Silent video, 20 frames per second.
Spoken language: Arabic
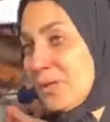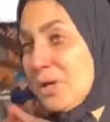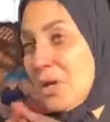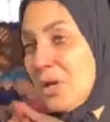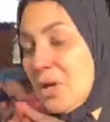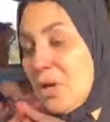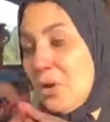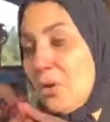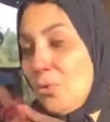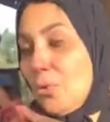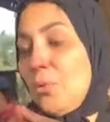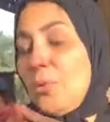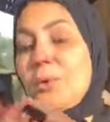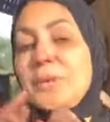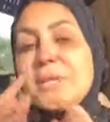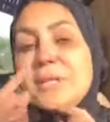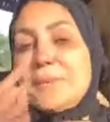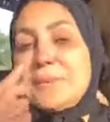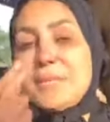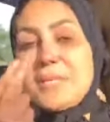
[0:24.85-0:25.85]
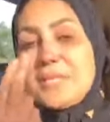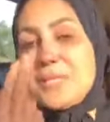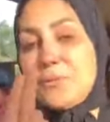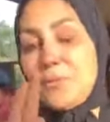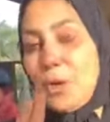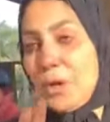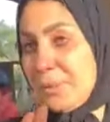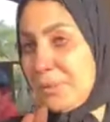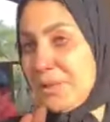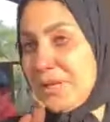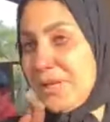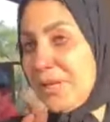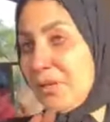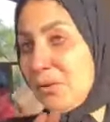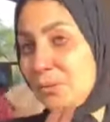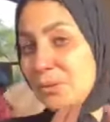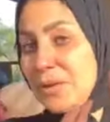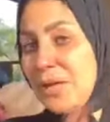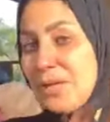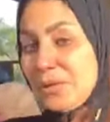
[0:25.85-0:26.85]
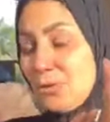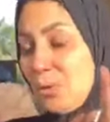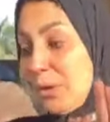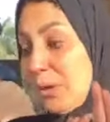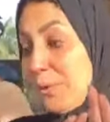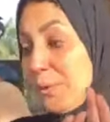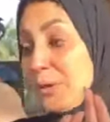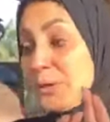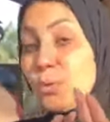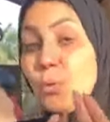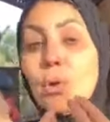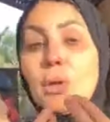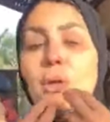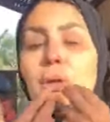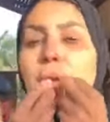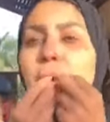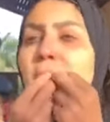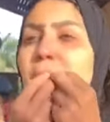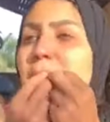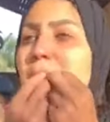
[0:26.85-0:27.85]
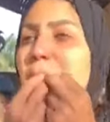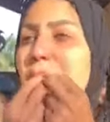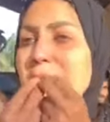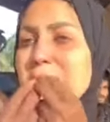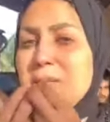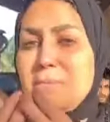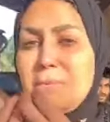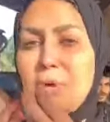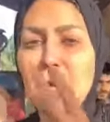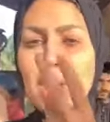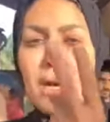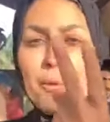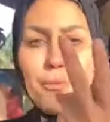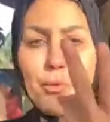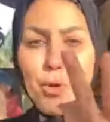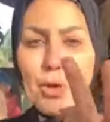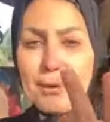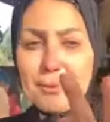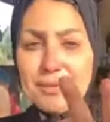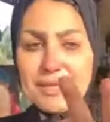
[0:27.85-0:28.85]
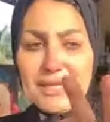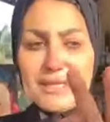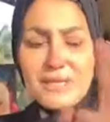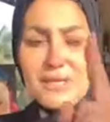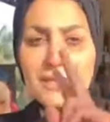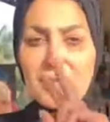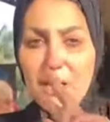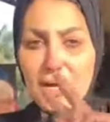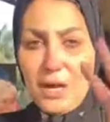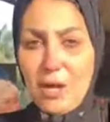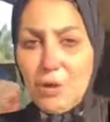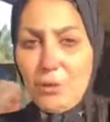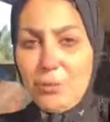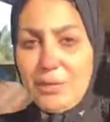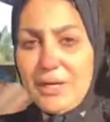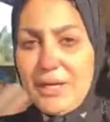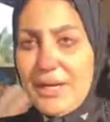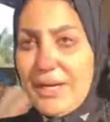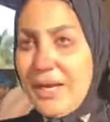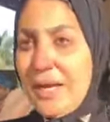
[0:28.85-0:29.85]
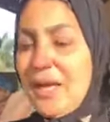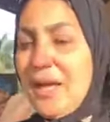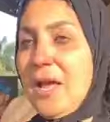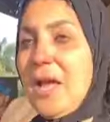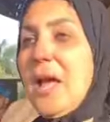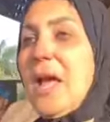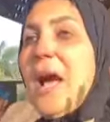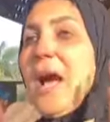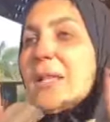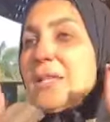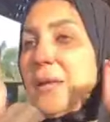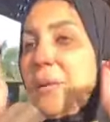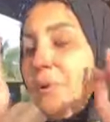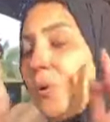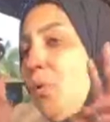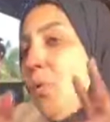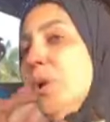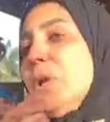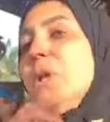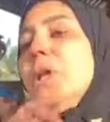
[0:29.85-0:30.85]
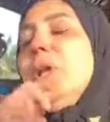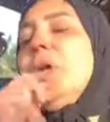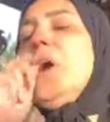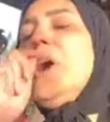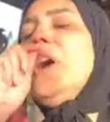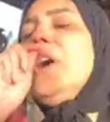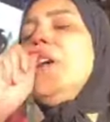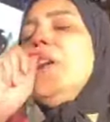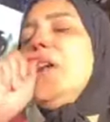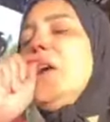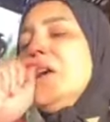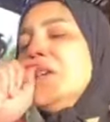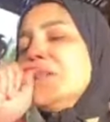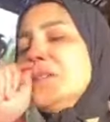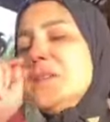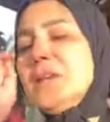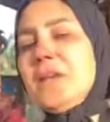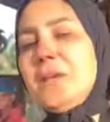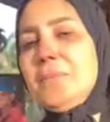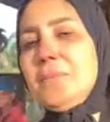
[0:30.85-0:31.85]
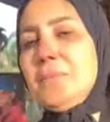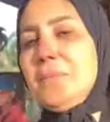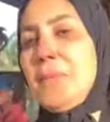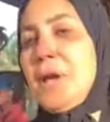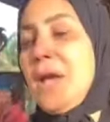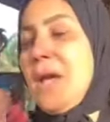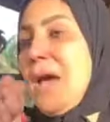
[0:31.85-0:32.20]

ايوه وممكن تبتدي بوجبتين وبثلاث وجبات والله العظيم جرب بوجبتين تطلعهم لله قليل ده انت من كثير والله العظيم